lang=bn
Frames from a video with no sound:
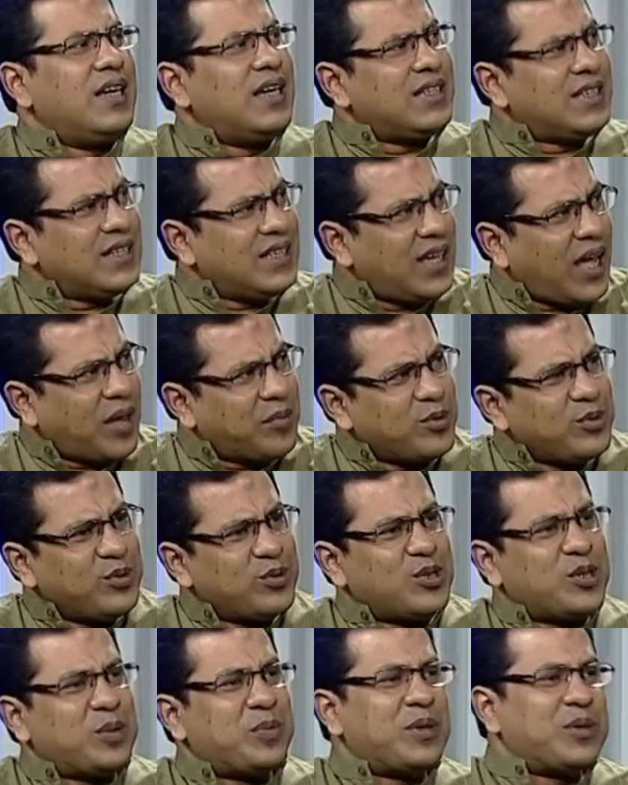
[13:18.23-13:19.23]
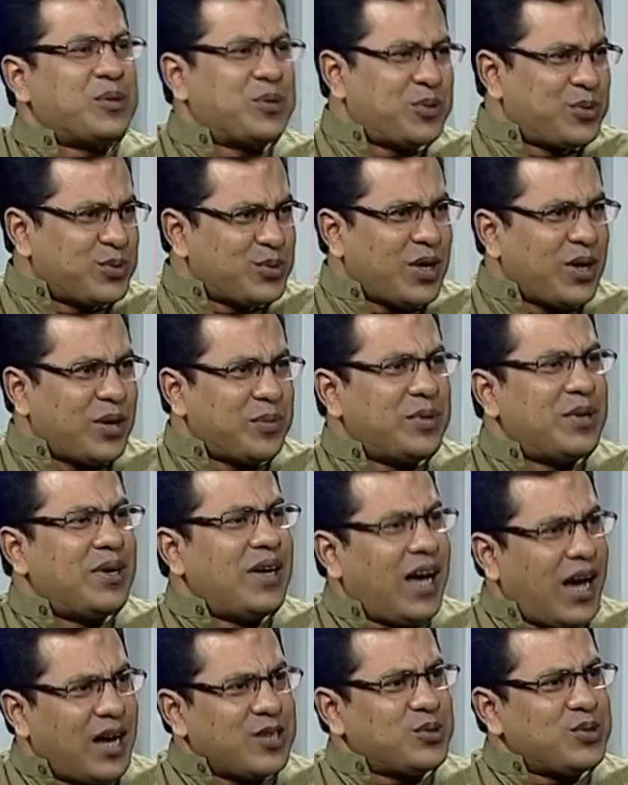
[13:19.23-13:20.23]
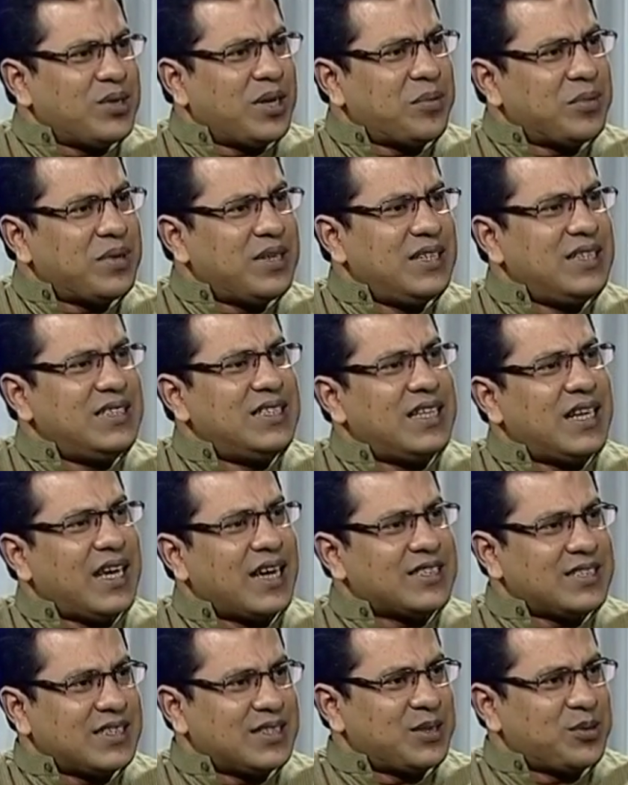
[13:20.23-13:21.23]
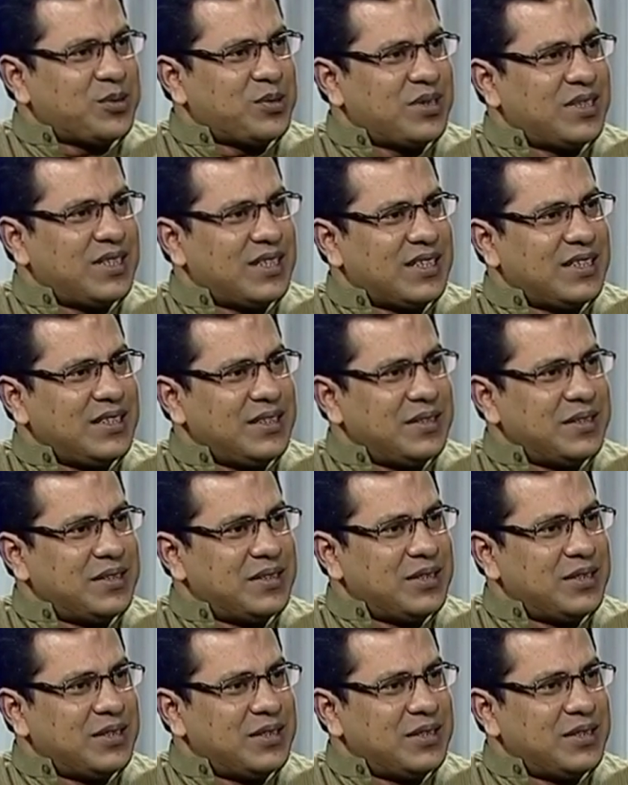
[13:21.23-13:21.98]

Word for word: এটা এমন হতে পারতো ওটা আসুন আমরা নিজেরা একসাথে করে দেখি